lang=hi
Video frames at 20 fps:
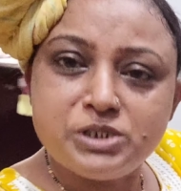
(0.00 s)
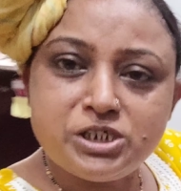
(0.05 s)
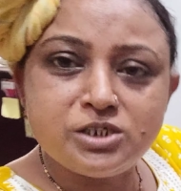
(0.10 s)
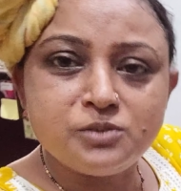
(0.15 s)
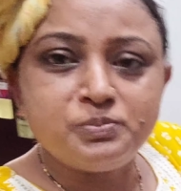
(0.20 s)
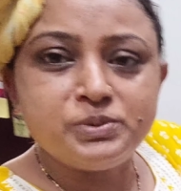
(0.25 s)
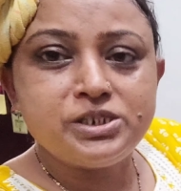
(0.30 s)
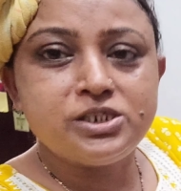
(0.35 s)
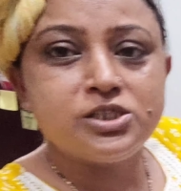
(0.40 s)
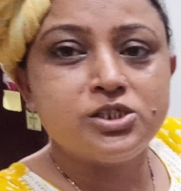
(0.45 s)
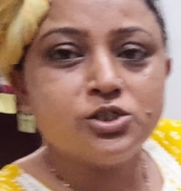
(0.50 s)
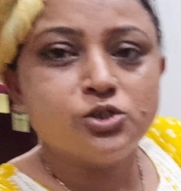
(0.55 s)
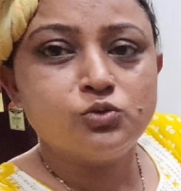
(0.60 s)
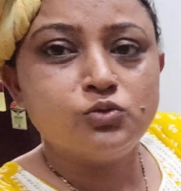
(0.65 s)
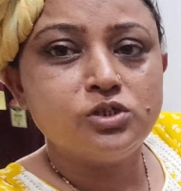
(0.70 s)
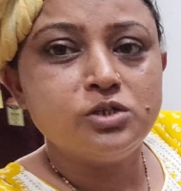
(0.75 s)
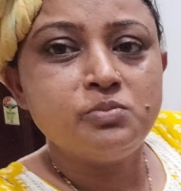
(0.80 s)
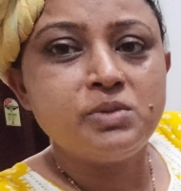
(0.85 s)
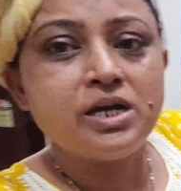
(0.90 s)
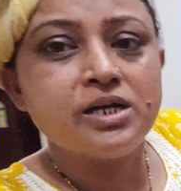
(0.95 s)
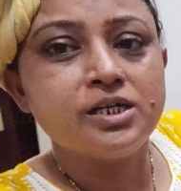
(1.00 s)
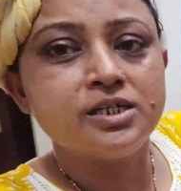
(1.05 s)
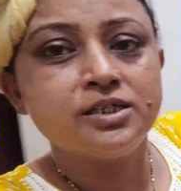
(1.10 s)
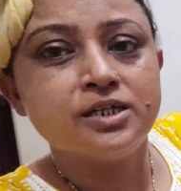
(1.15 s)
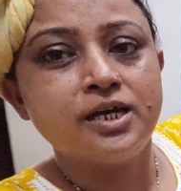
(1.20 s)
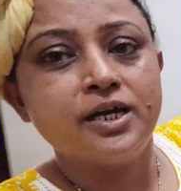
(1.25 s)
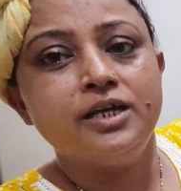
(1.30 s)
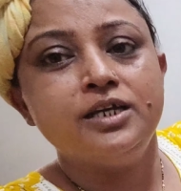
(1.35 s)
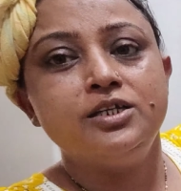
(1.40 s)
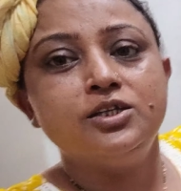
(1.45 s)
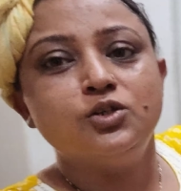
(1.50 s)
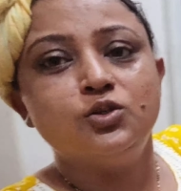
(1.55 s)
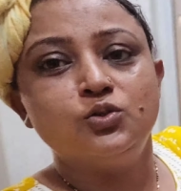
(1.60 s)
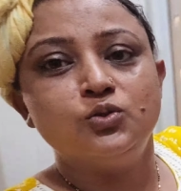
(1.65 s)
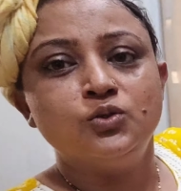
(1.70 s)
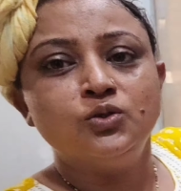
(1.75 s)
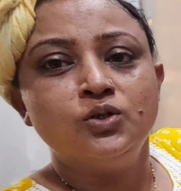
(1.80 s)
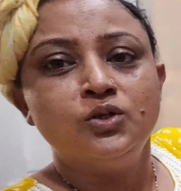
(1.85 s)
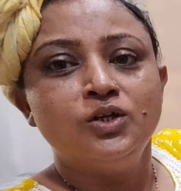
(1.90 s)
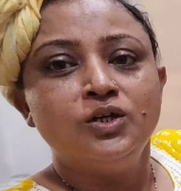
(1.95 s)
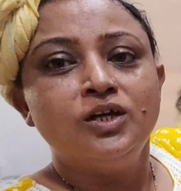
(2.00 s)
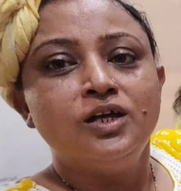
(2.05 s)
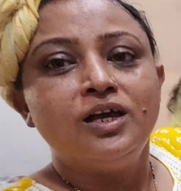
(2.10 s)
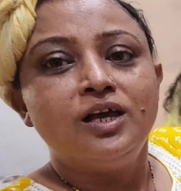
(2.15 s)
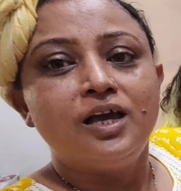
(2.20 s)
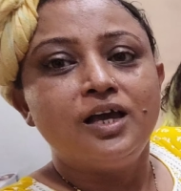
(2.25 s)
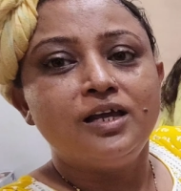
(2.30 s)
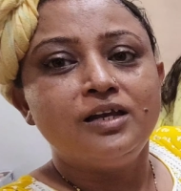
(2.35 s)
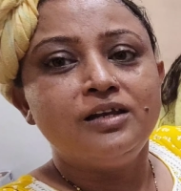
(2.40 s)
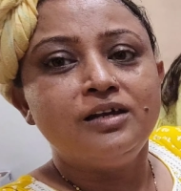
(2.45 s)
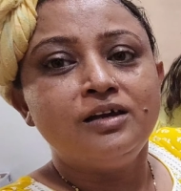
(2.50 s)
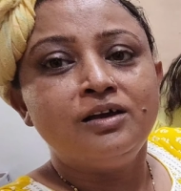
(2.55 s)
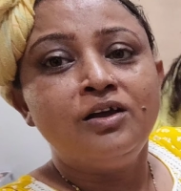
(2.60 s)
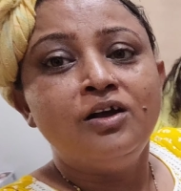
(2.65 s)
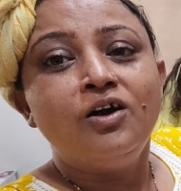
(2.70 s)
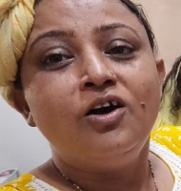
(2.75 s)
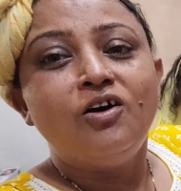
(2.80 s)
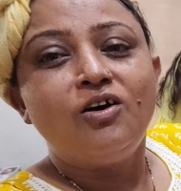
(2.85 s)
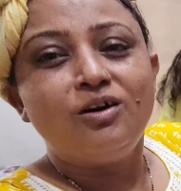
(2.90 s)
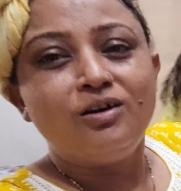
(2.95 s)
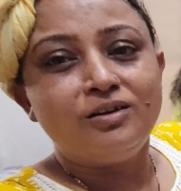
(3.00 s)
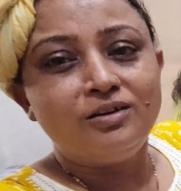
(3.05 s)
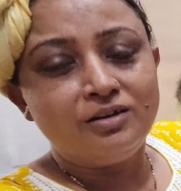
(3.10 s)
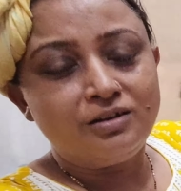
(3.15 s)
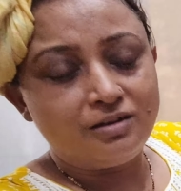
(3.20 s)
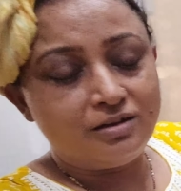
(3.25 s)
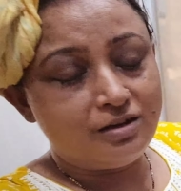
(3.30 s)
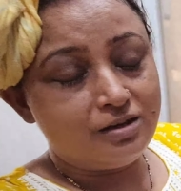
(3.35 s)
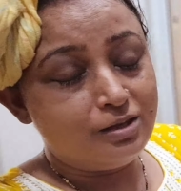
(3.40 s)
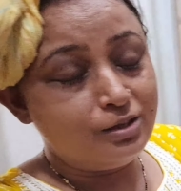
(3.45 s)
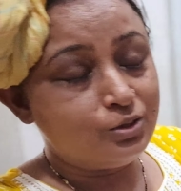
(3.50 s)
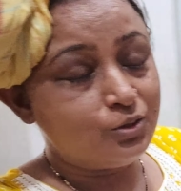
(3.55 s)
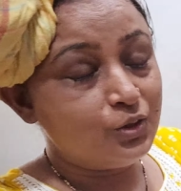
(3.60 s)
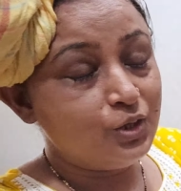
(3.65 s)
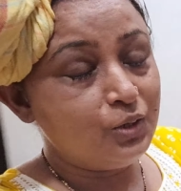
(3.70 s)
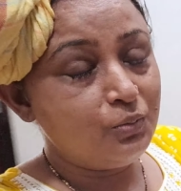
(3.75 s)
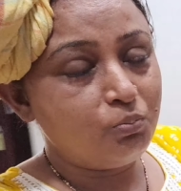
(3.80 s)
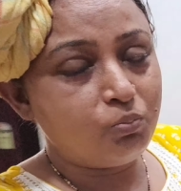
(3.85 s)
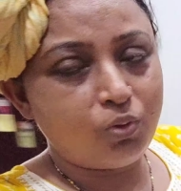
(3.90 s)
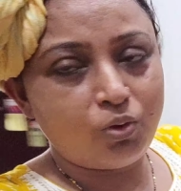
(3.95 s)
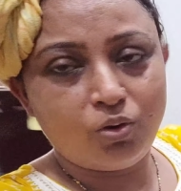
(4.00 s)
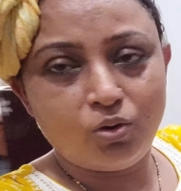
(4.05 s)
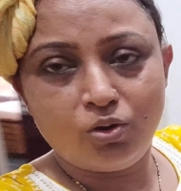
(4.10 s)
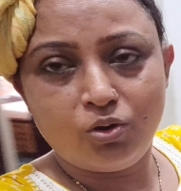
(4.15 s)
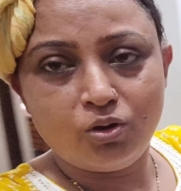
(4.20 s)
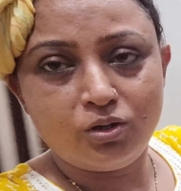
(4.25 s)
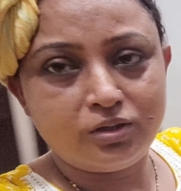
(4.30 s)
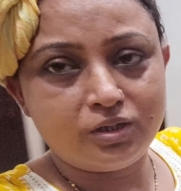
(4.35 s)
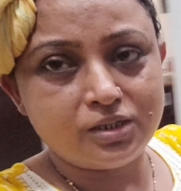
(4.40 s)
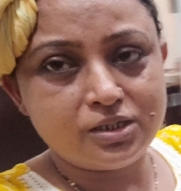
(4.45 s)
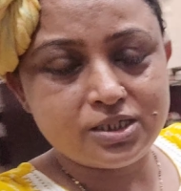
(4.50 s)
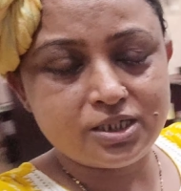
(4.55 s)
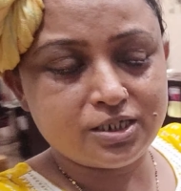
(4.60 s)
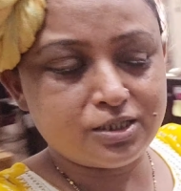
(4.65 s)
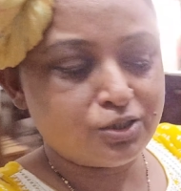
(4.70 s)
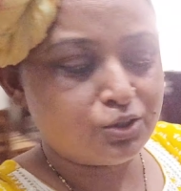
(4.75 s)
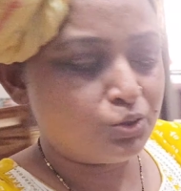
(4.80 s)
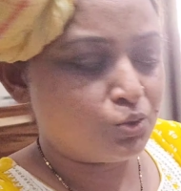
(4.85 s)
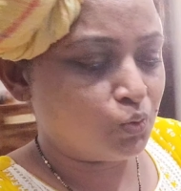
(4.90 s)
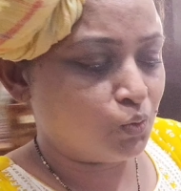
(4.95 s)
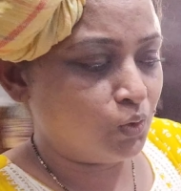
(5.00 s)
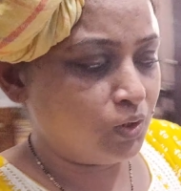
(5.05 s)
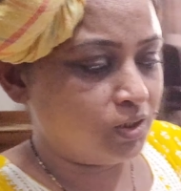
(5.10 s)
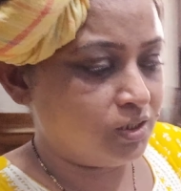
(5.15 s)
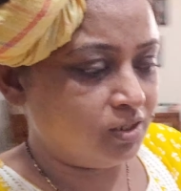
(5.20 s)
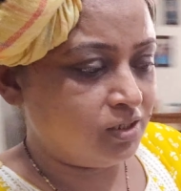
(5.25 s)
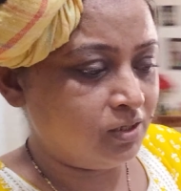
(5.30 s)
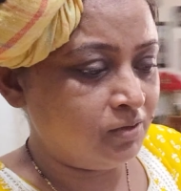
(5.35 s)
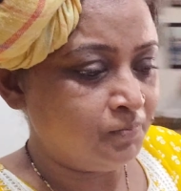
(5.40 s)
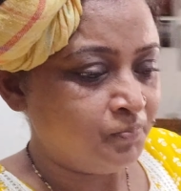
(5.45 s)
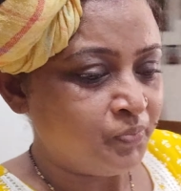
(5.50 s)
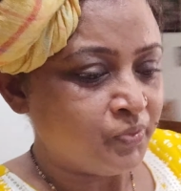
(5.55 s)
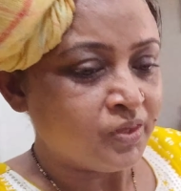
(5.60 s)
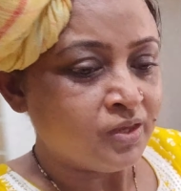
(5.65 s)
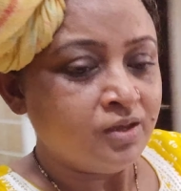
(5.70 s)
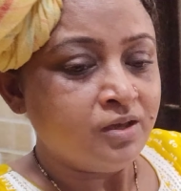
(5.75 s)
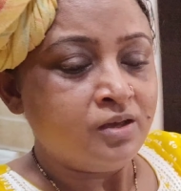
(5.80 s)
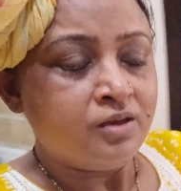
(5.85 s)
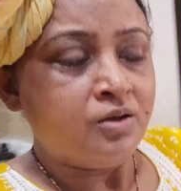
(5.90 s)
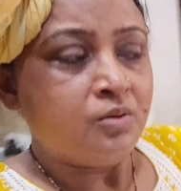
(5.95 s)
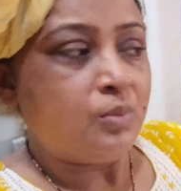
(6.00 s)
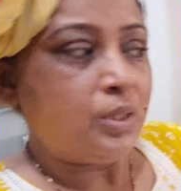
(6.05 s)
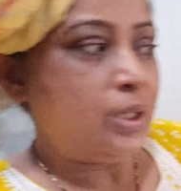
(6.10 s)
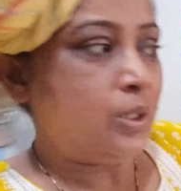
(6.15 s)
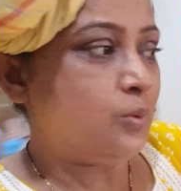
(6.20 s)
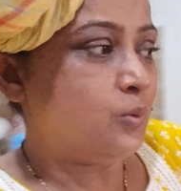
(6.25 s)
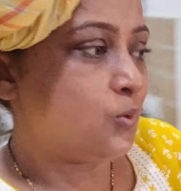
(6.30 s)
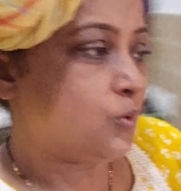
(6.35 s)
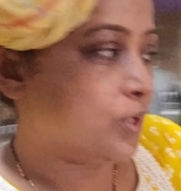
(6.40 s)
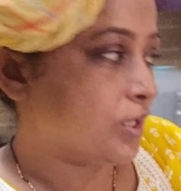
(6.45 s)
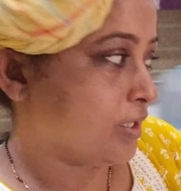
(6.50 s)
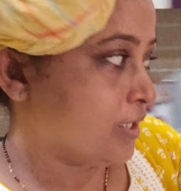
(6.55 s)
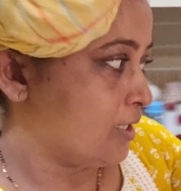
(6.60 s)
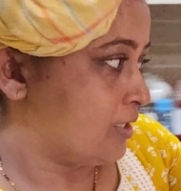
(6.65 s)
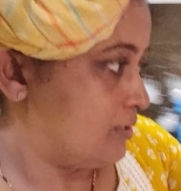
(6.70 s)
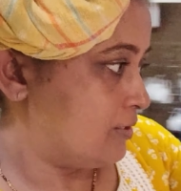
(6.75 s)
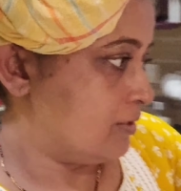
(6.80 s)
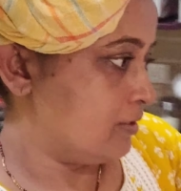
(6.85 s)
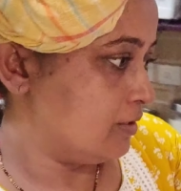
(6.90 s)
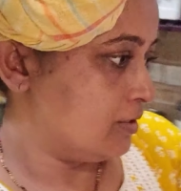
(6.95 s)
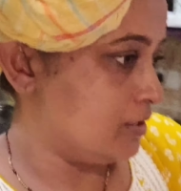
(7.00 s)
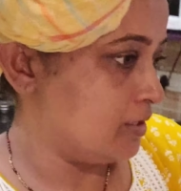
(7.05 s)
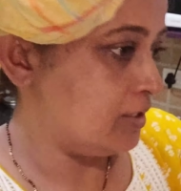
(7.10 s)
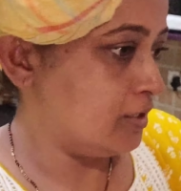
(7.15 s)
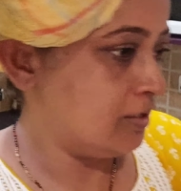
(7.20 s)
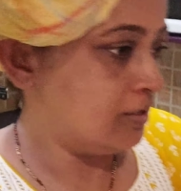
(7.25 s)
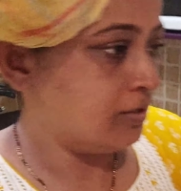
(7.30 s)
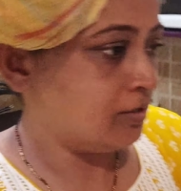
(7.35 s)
पिटी पिटी करूँगी माखन खाएगी तो है ना और कल तो ये बहुत अच्छे से सोई थी मतलब हुआ क्या था कि